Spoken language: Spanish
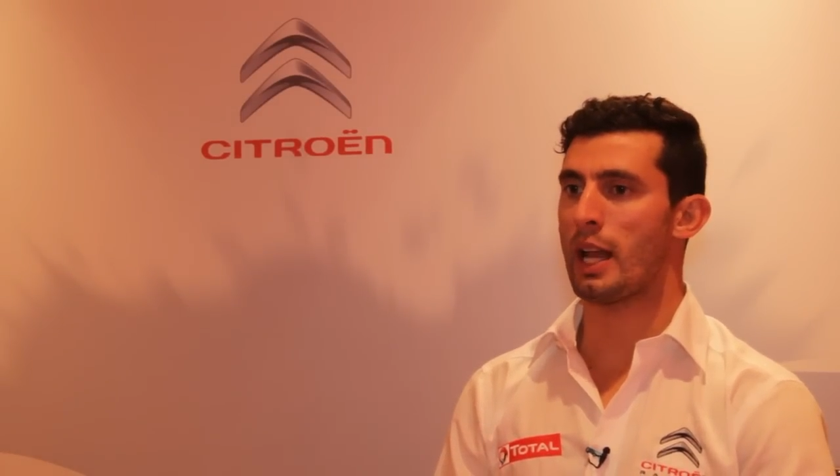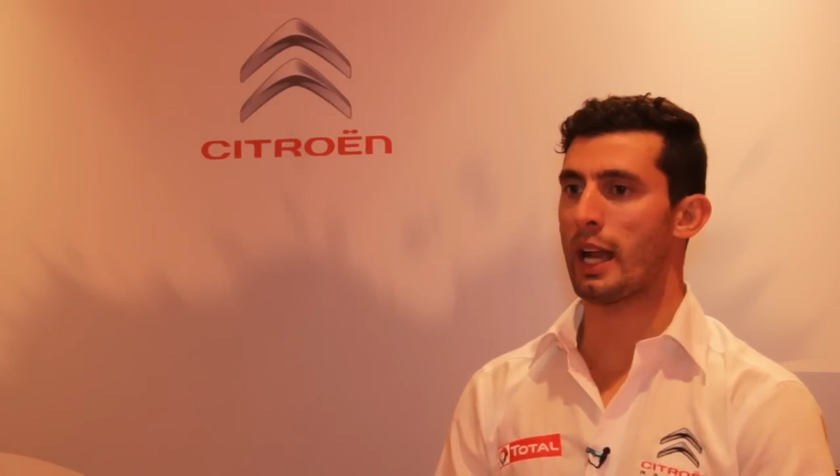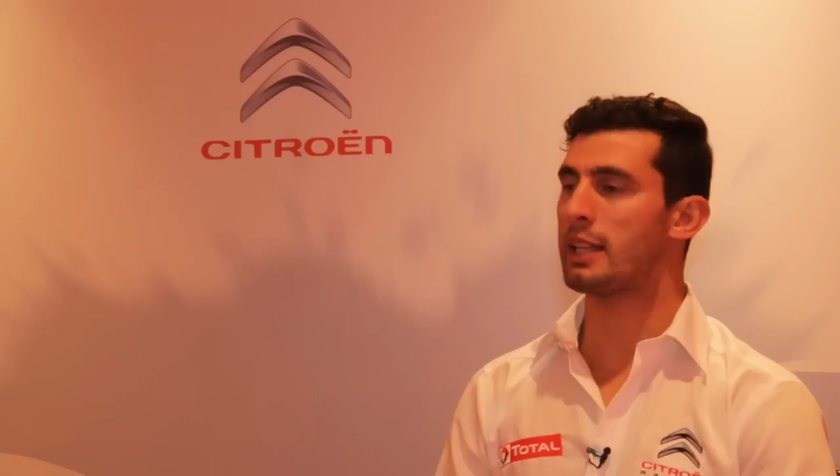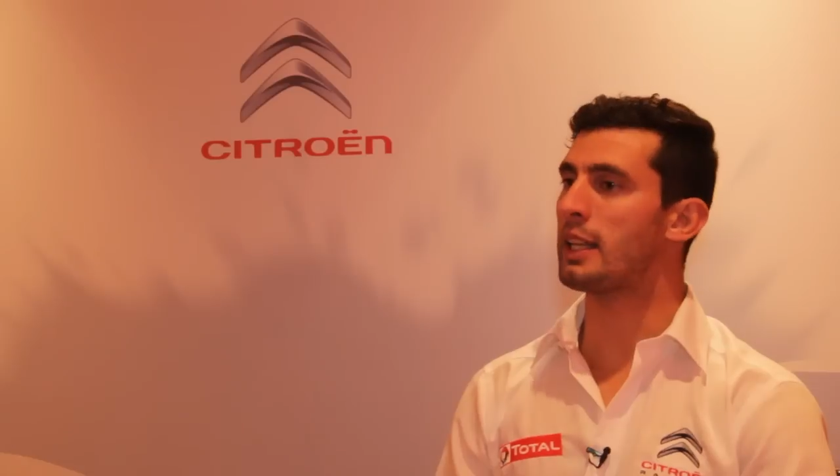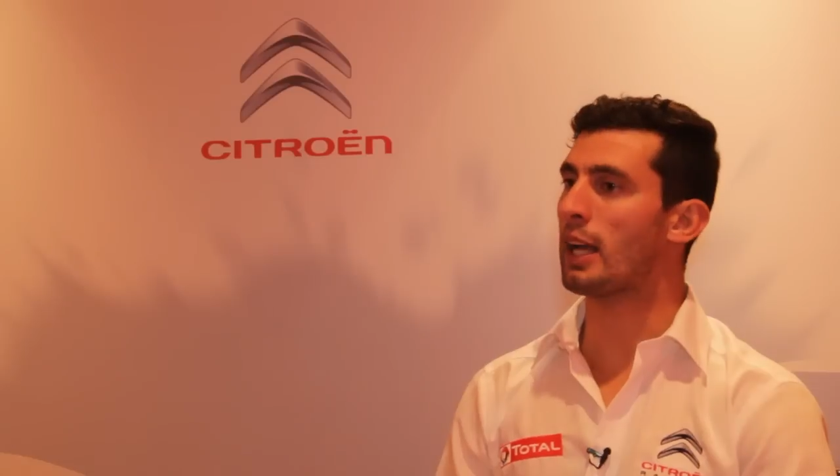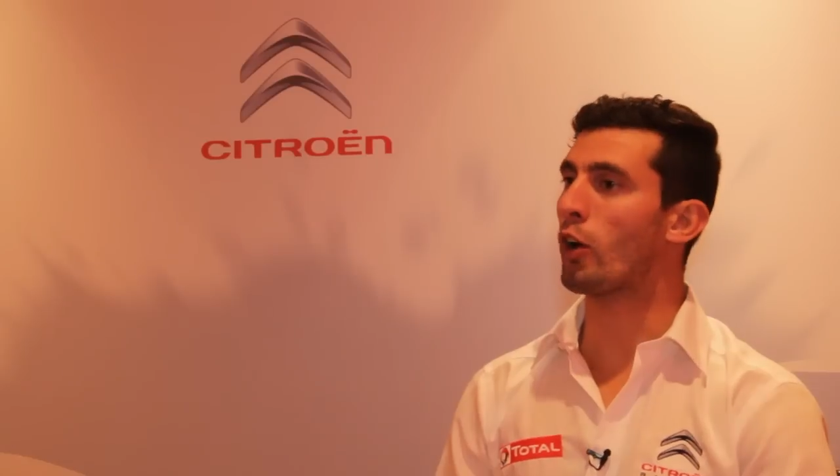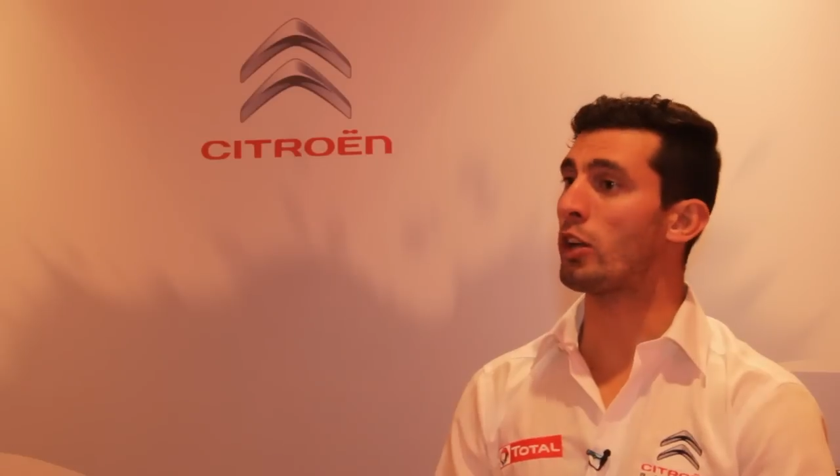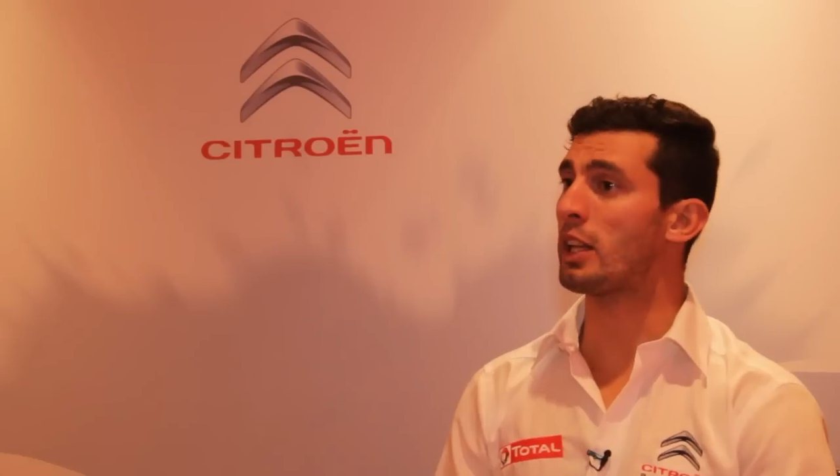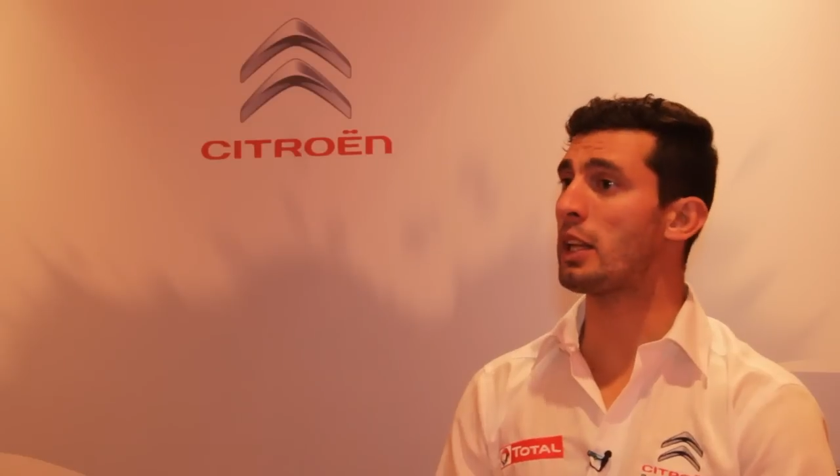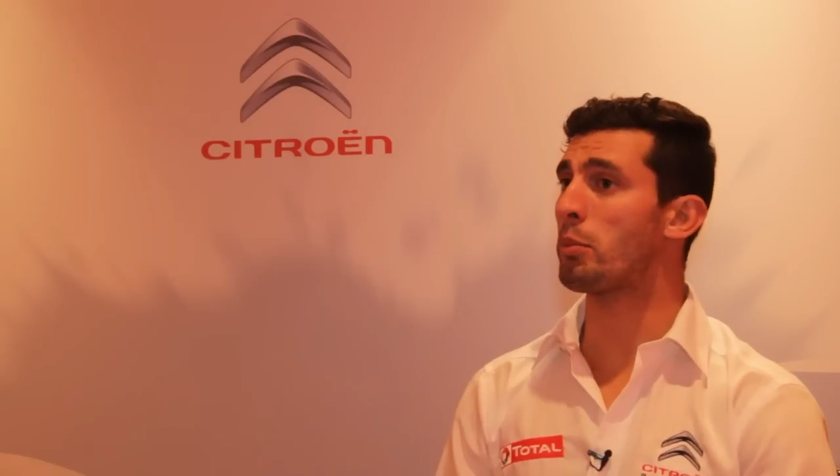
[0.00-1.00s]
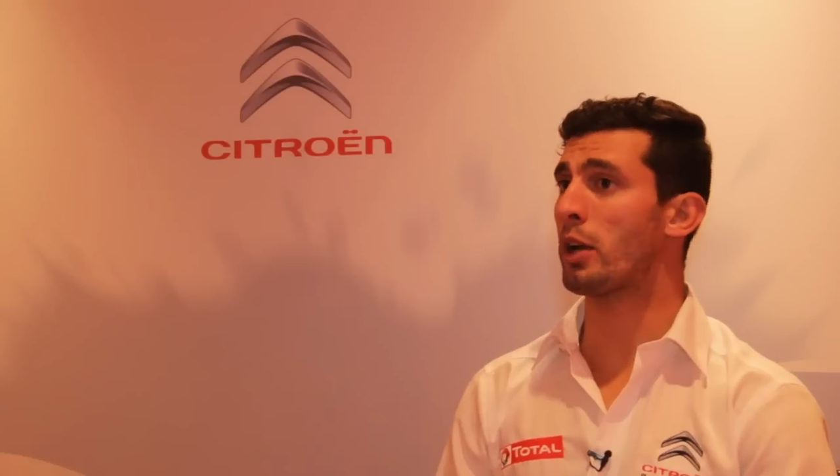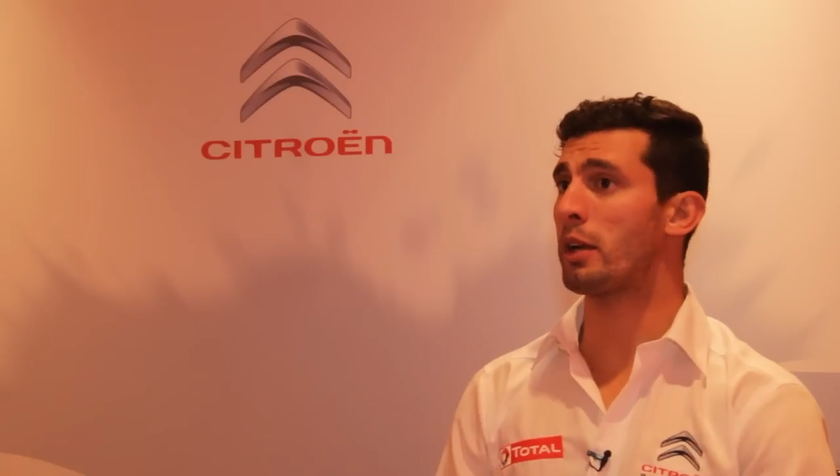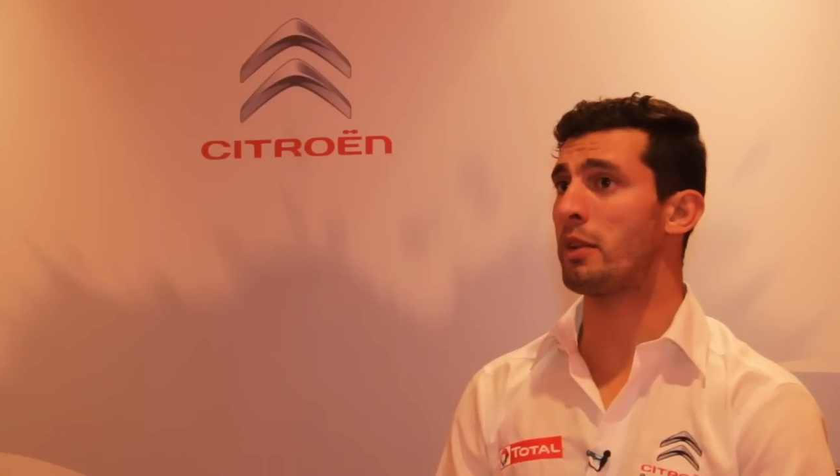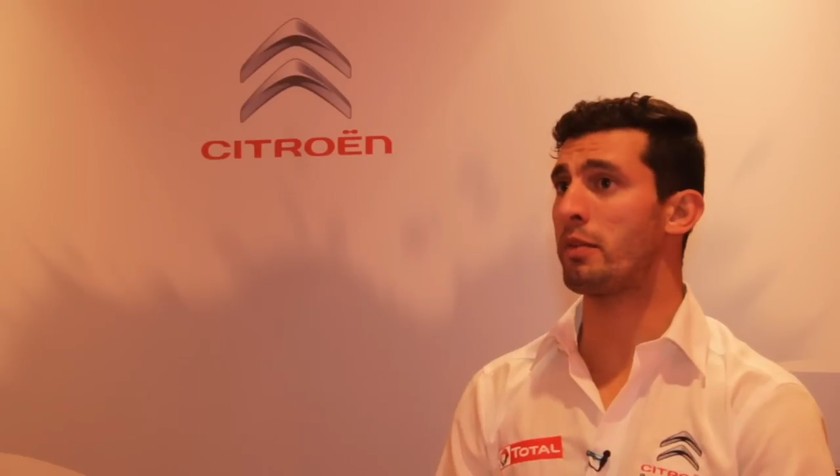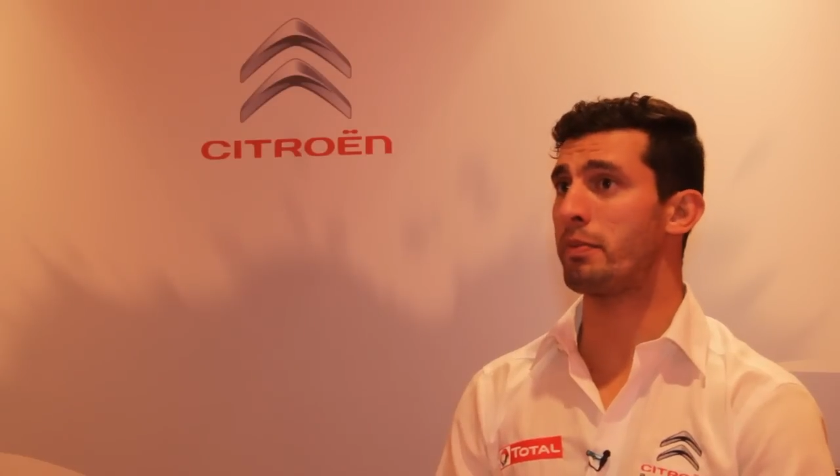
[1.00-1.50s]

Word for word: la gente está contenta porque